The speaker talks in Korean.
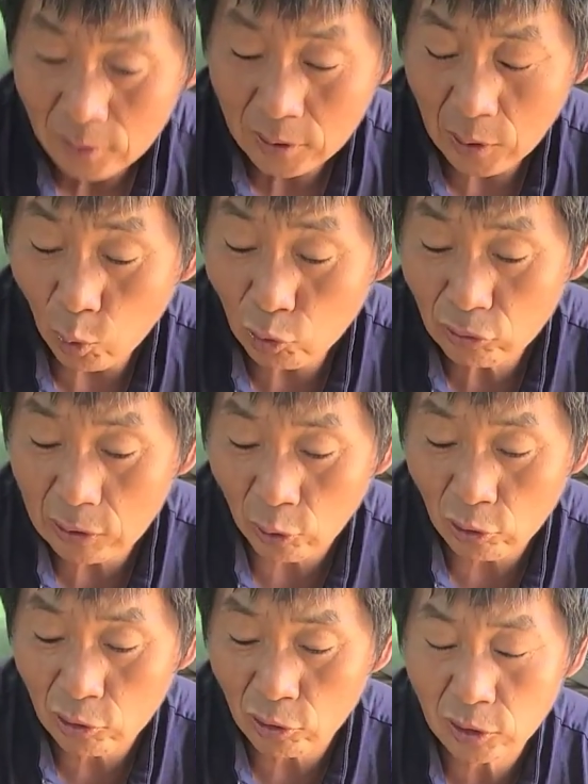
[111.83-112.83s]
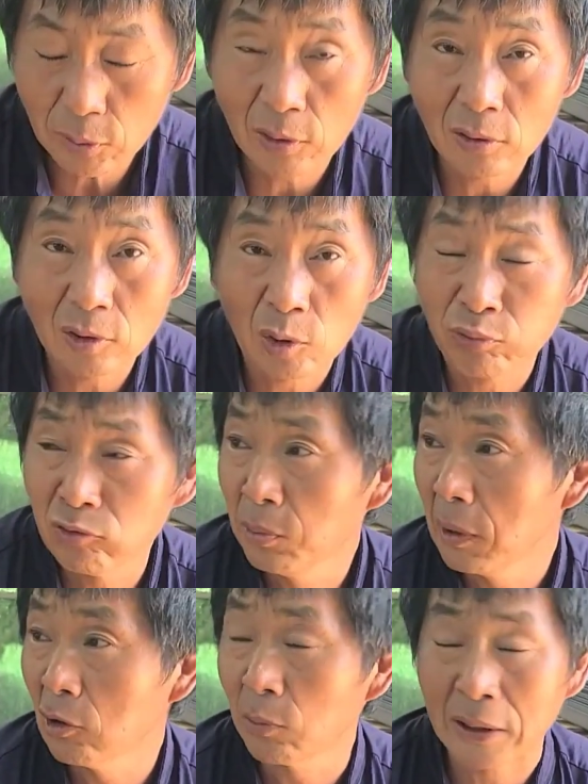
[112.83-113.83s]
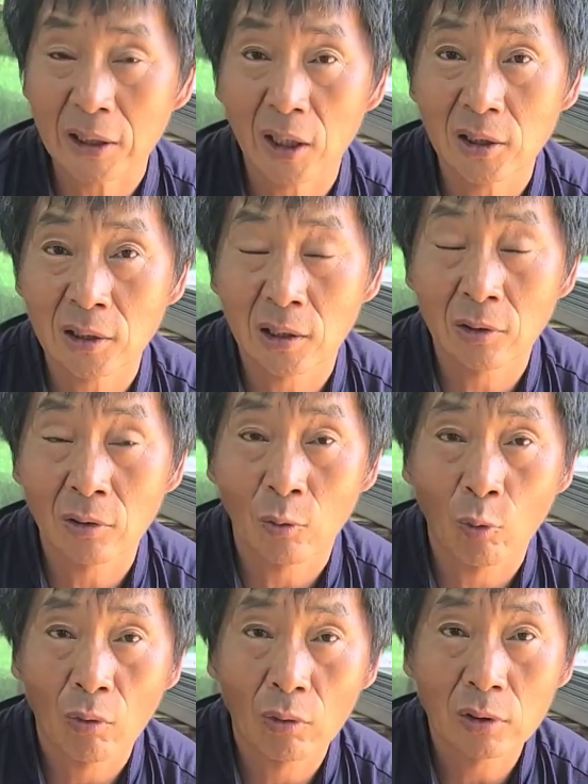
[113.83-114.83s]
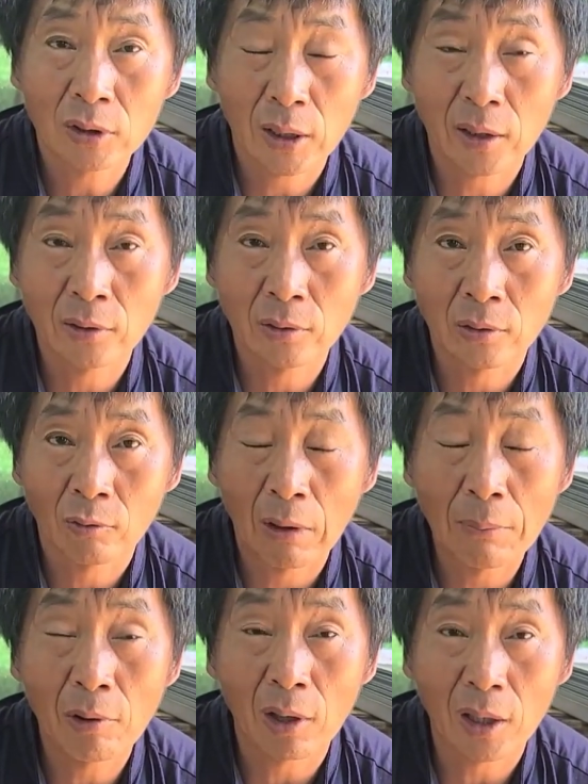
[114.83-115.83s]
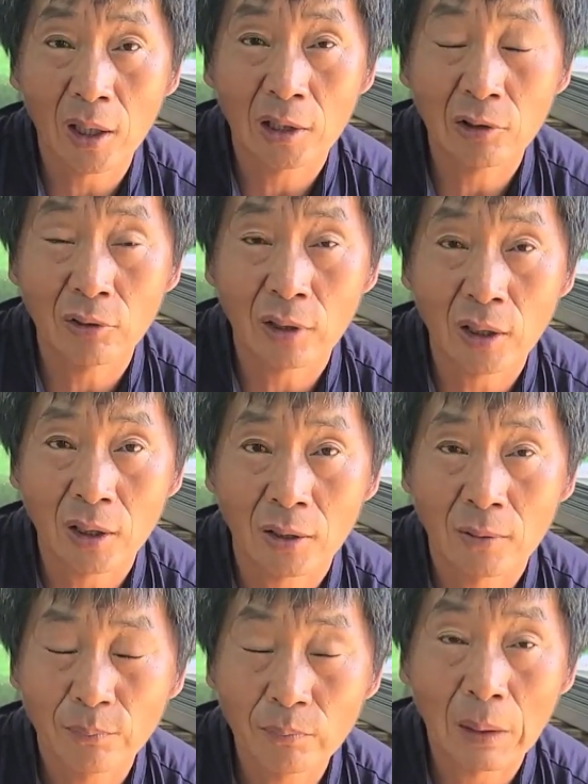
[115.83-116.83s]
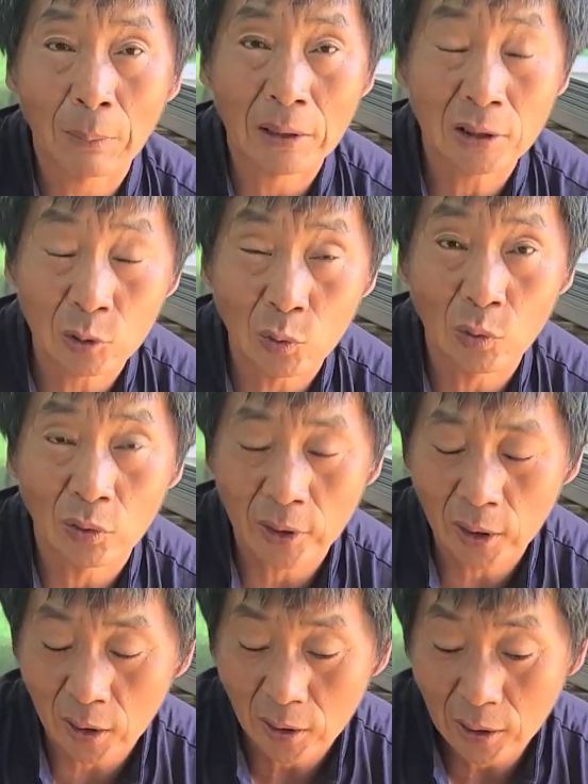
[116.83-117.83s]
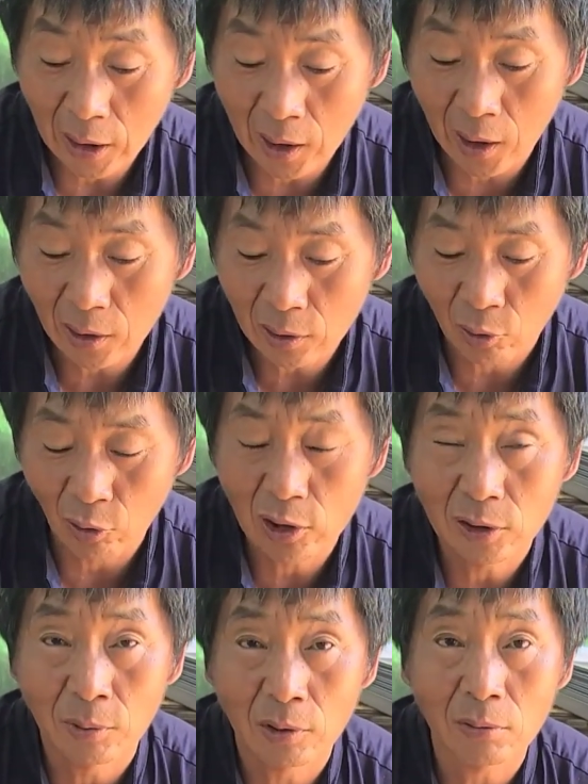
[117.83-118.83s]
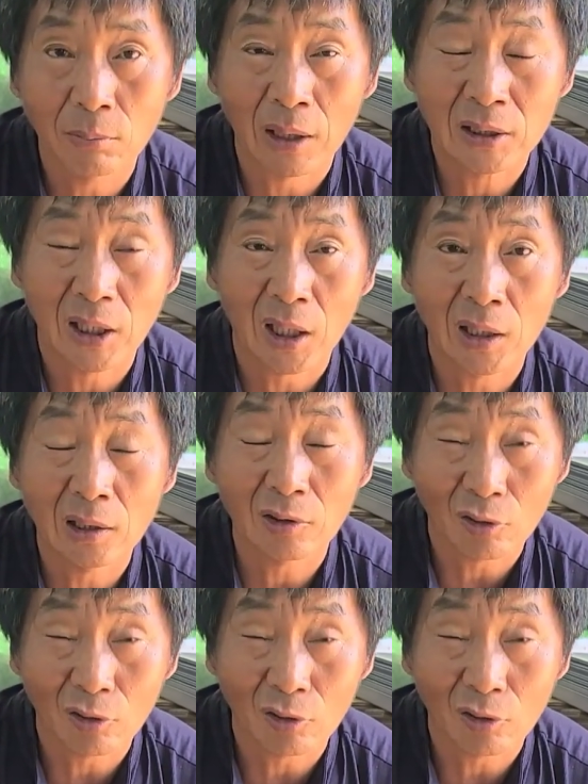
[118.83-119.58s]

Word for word: 이제 고추가 덜 익었으면은 이제 블루베리도 마찬가지잖아요 잖아요 완벽하게 익어야 음, 맛이 좋은 건데 약간 덜 익으면 맛이 약간